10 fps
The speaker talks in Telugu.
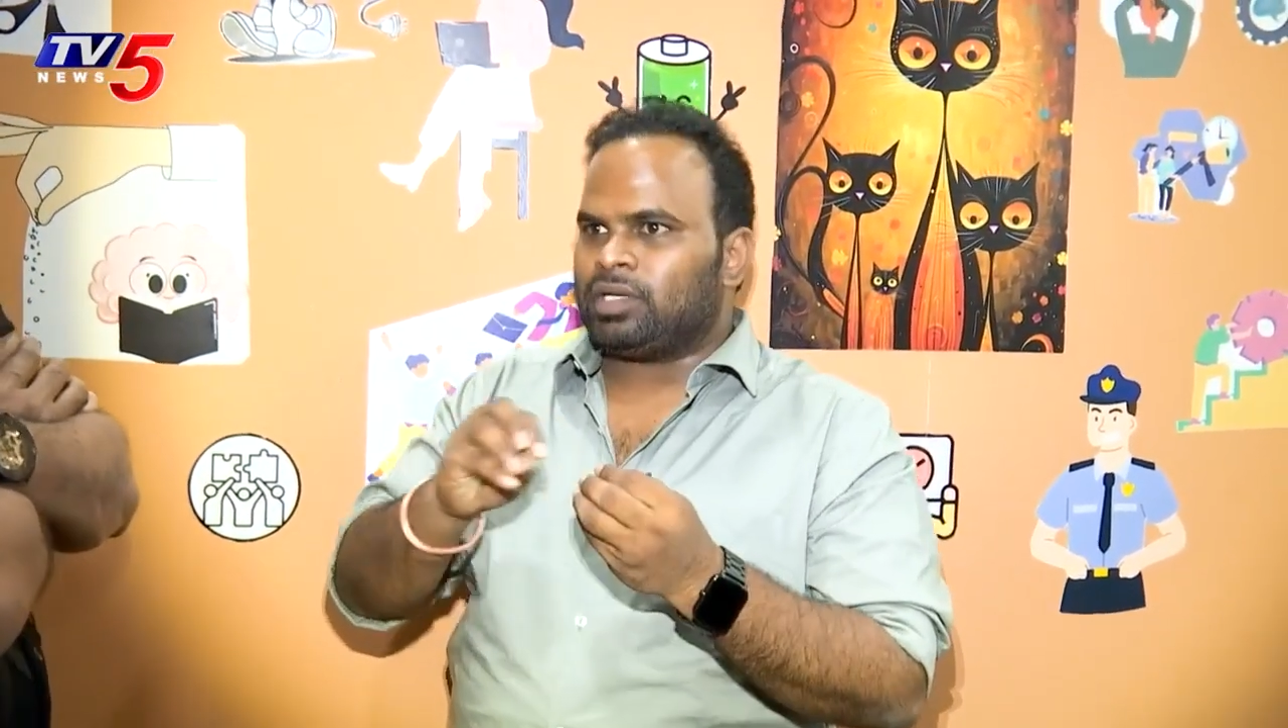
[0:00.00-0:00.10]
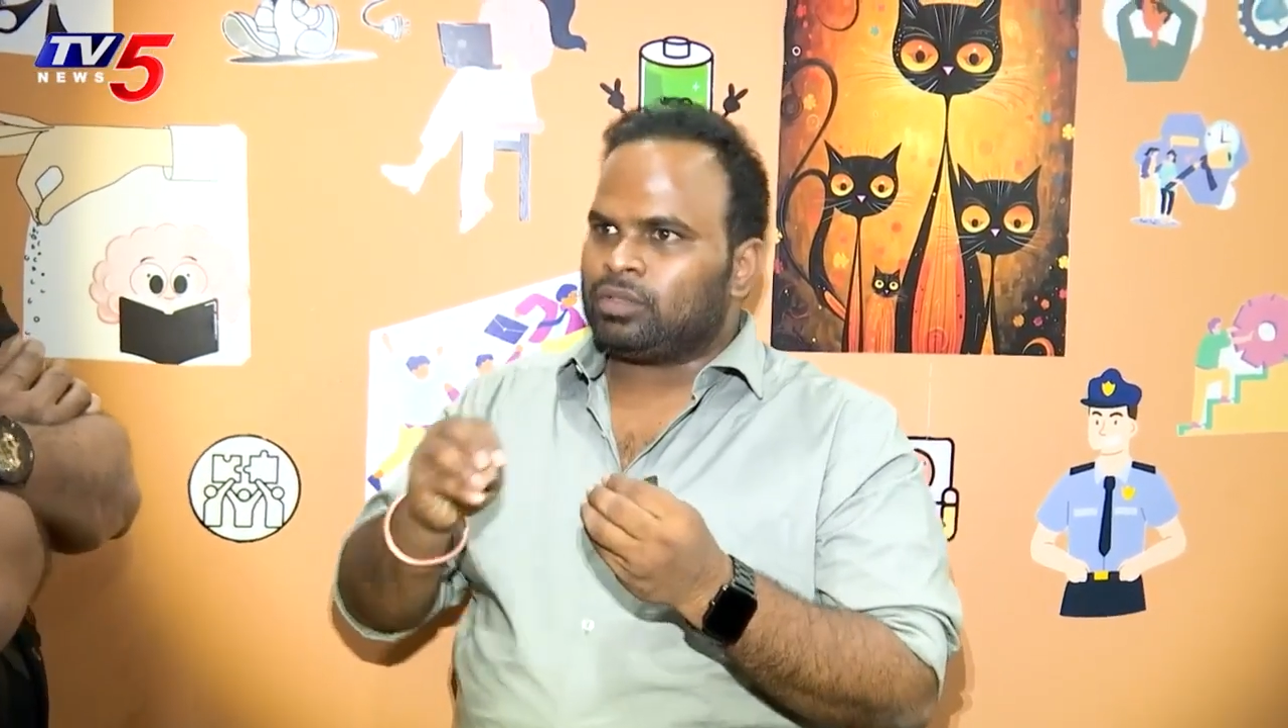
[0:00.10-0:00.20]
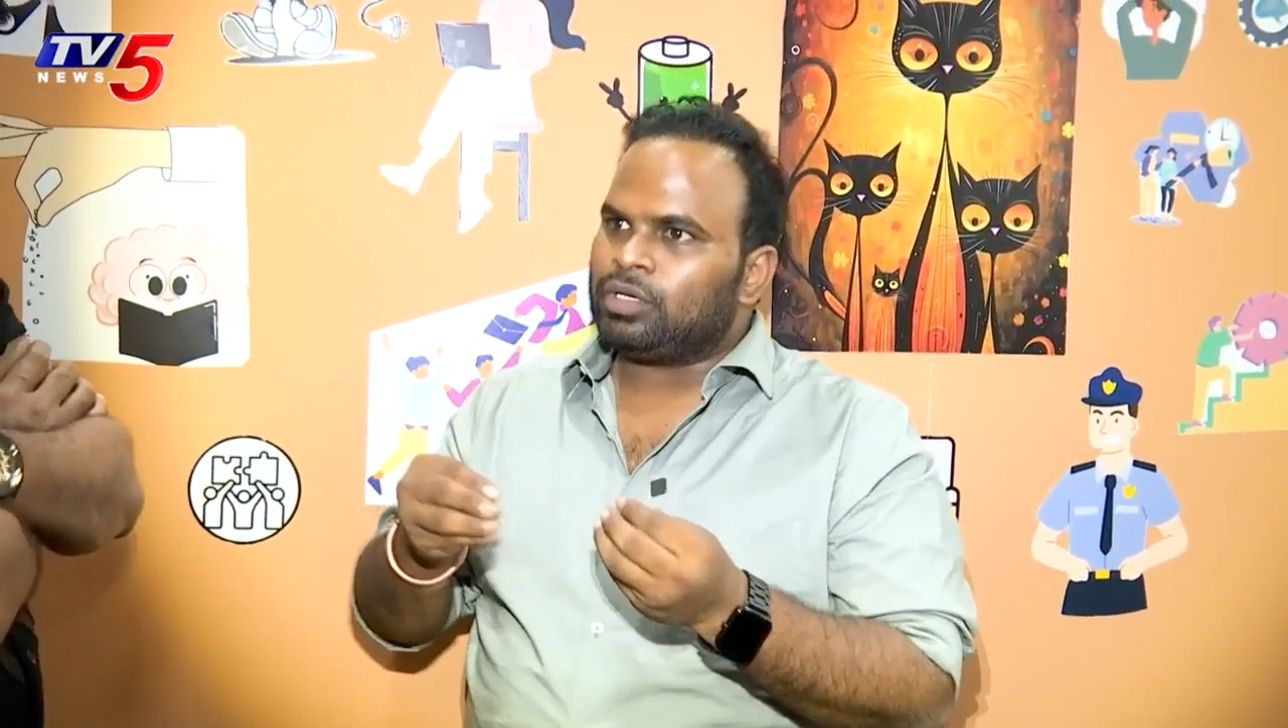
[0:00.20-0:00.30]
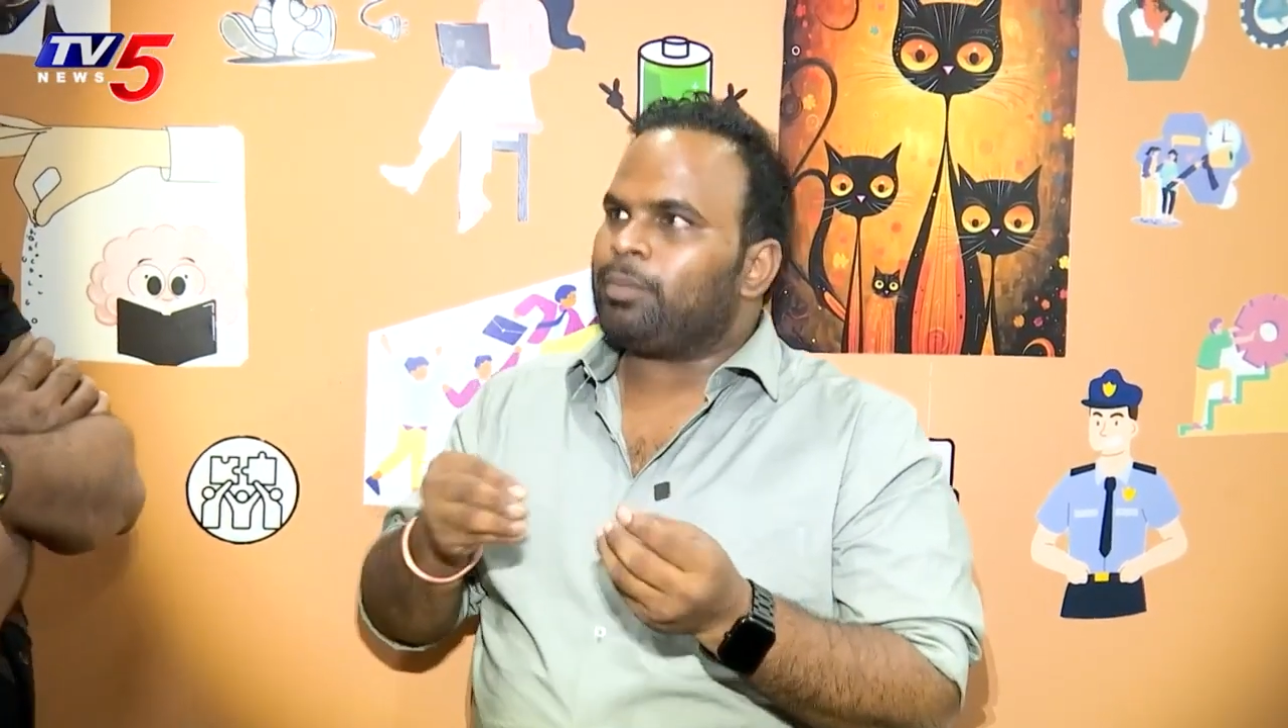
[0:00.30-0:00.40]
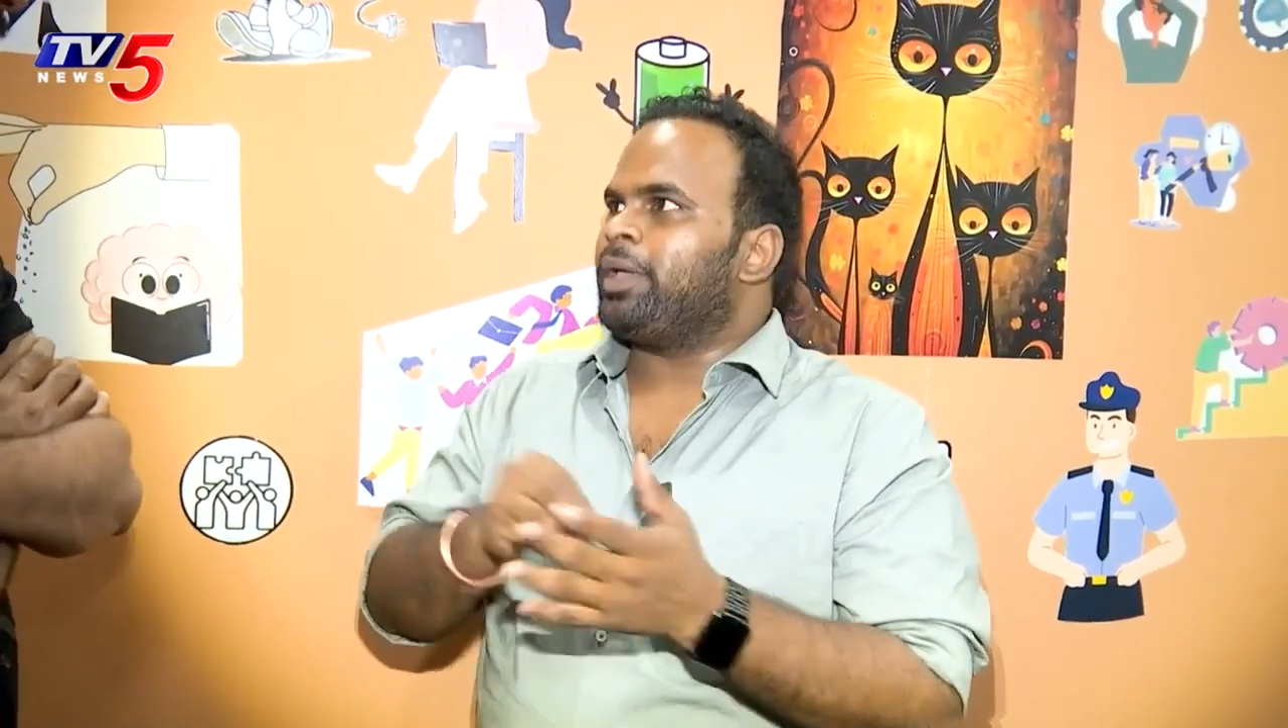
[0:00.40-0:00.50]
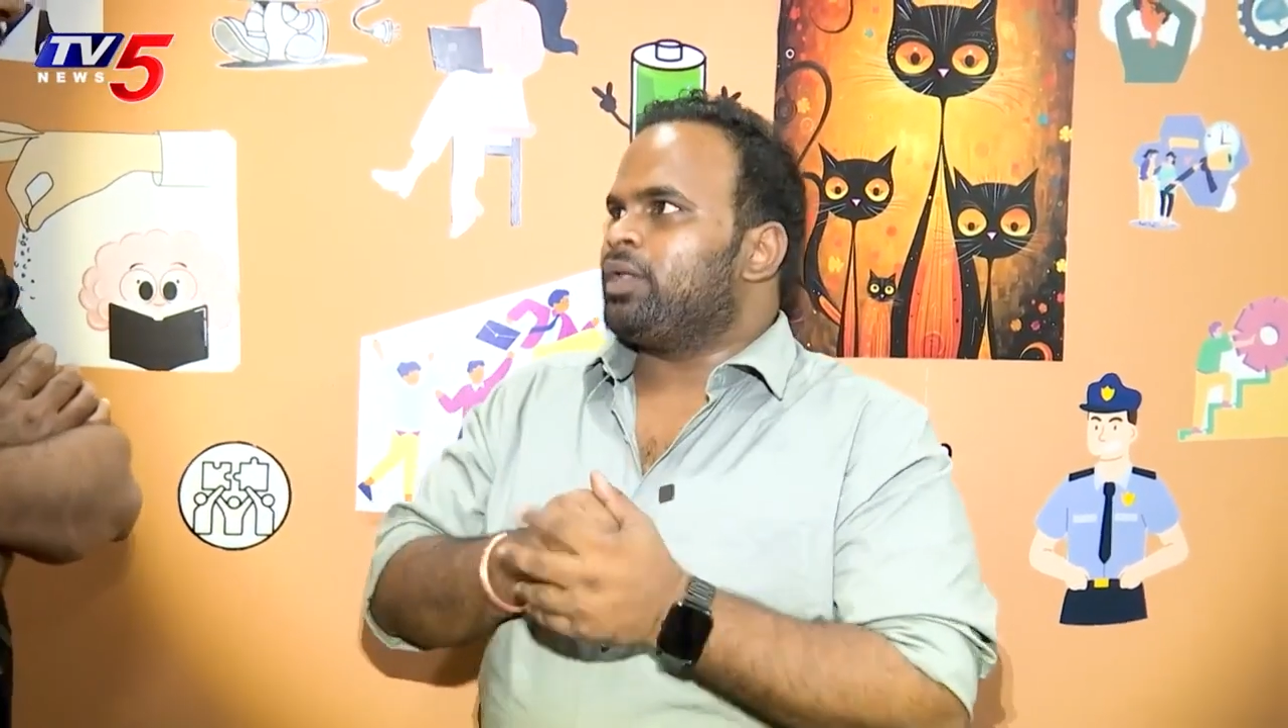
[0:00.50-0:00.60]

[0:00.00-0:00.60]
వాటికి కూడా